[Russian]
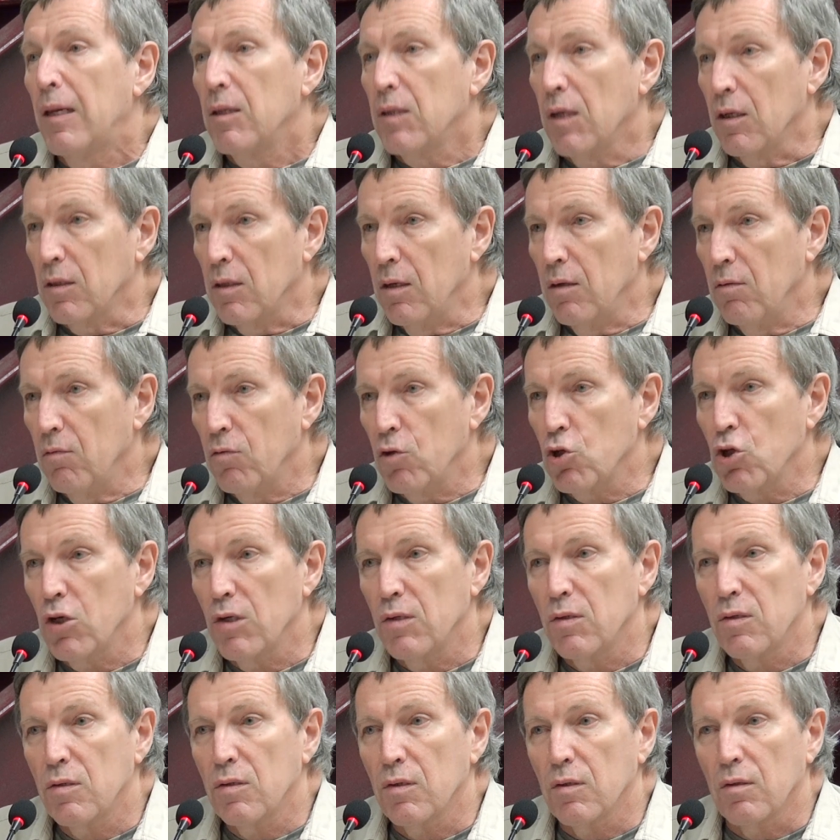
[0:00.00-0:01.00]
Тогда
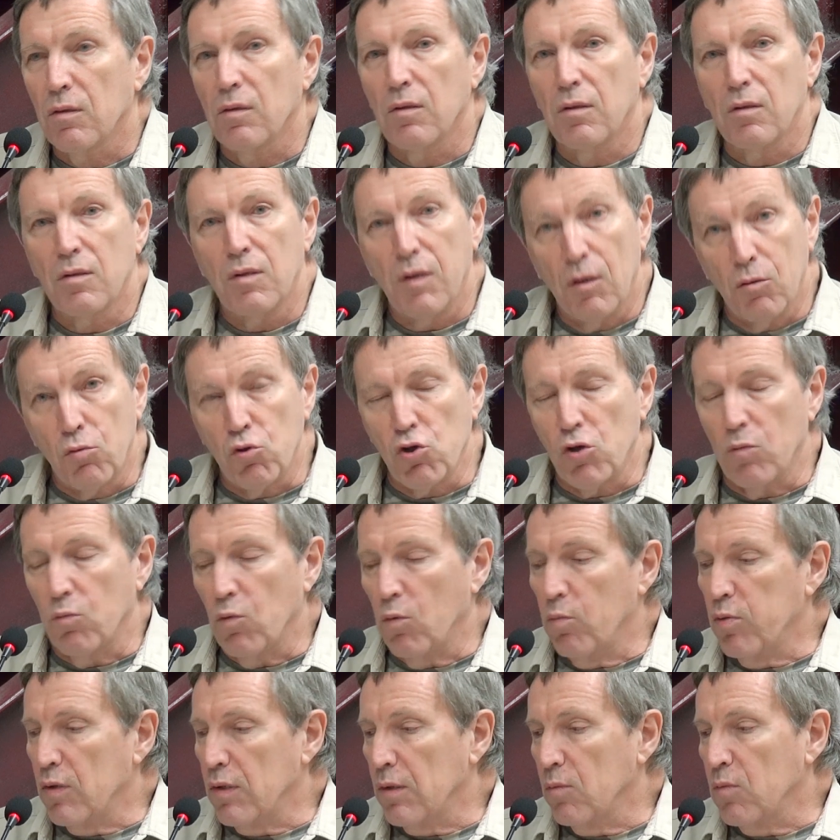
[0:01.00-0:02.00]
вышли с, э, следующим
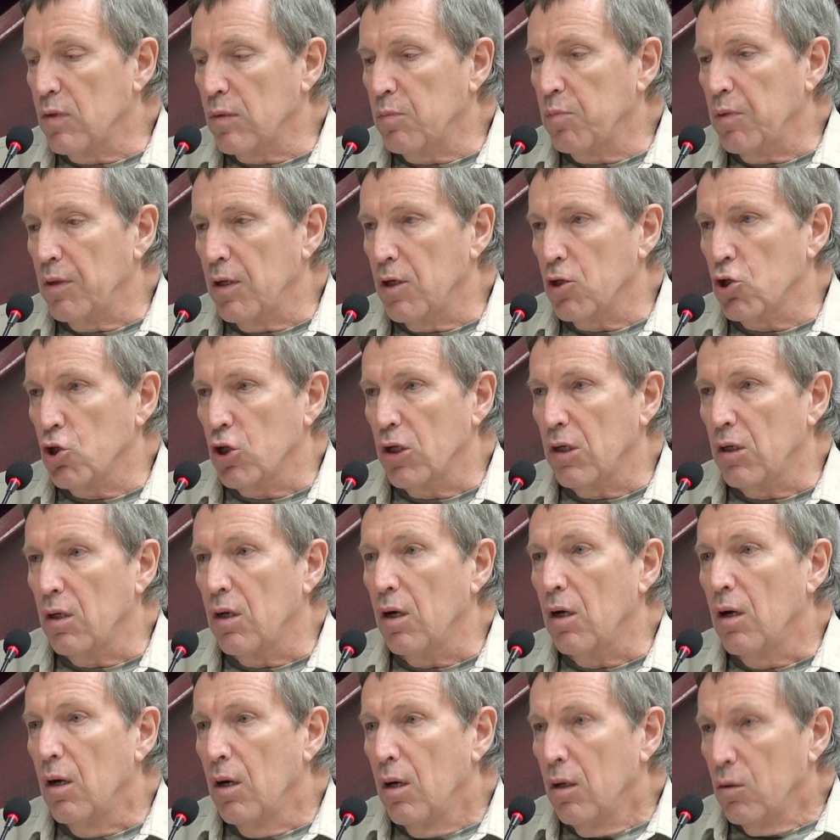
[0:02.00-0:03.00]
образом из
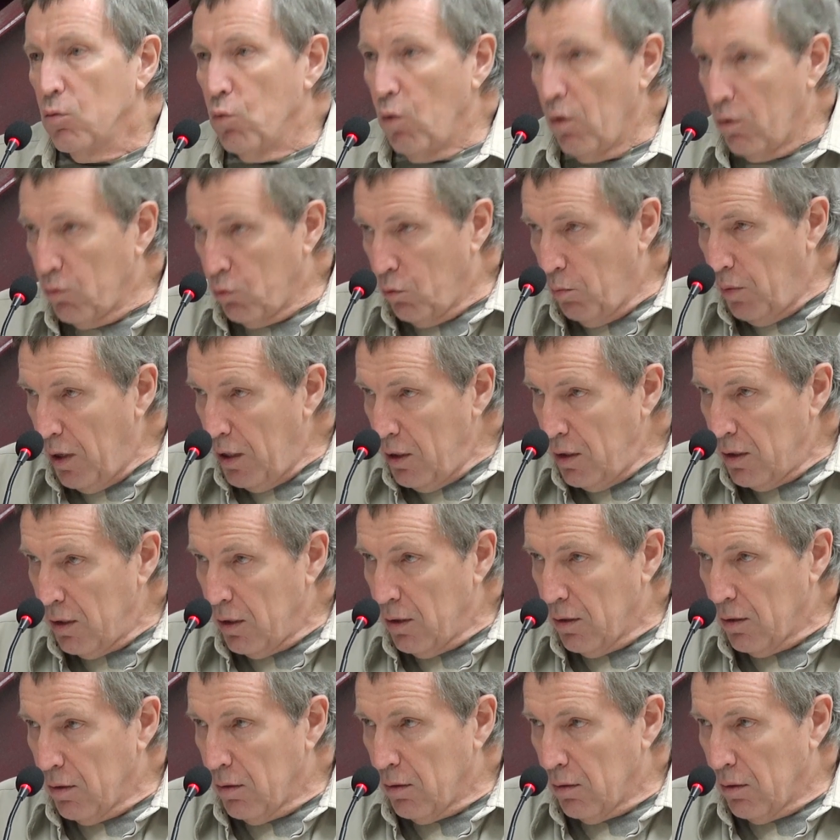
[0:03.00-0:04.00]
положения. Ну, ну,
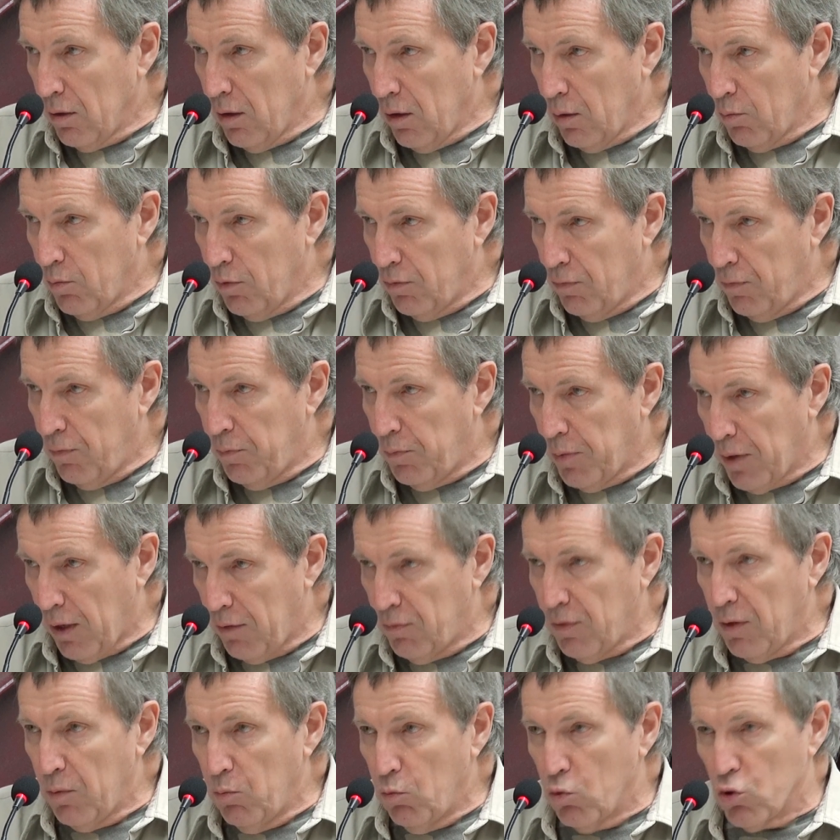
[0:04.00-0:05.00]
маленькие как бы
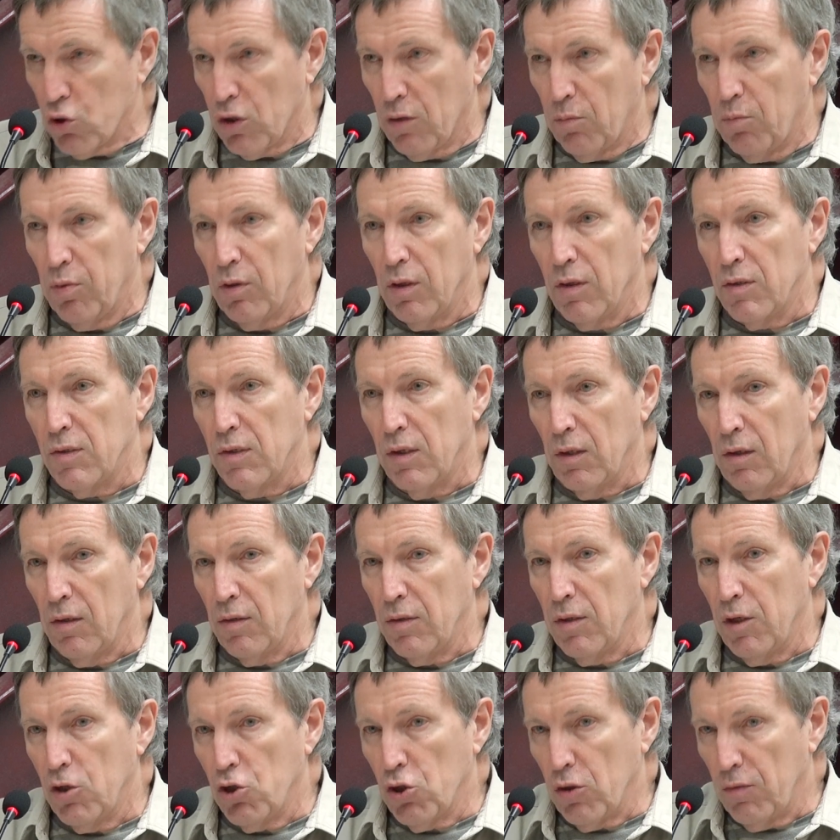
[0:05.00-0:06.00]
вправки можно было
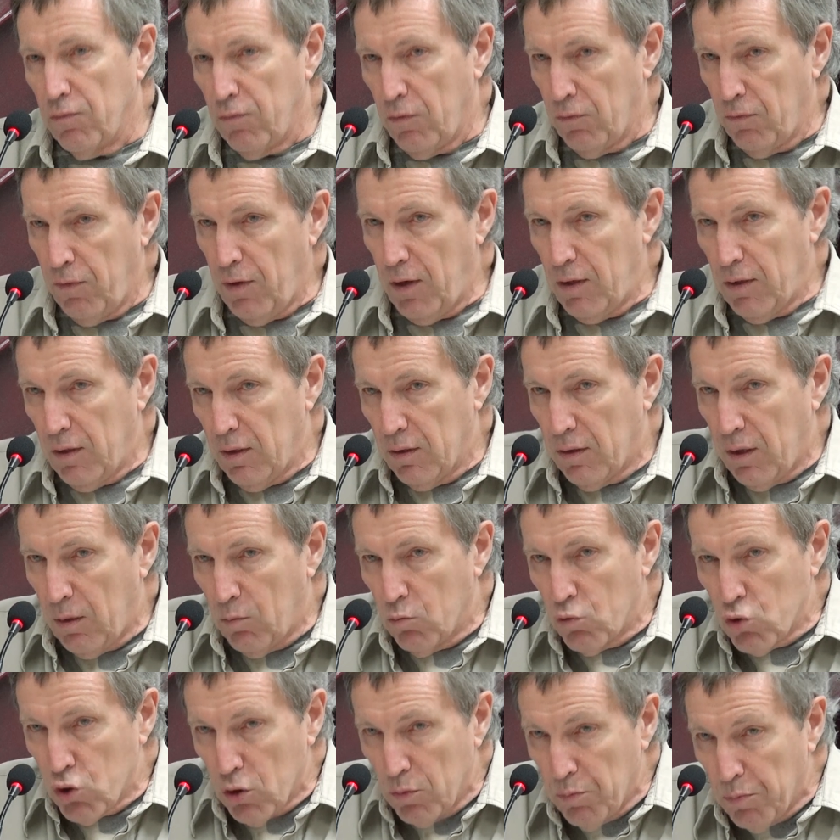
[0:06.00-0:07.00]
делать, значит, Вайда
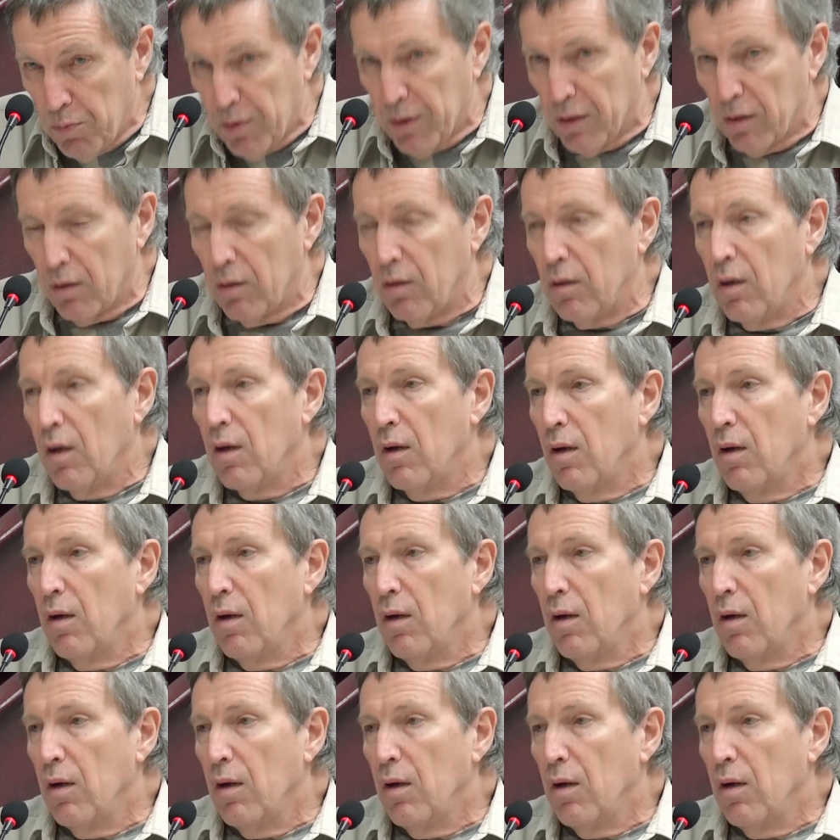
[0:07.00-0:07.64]
там уже был,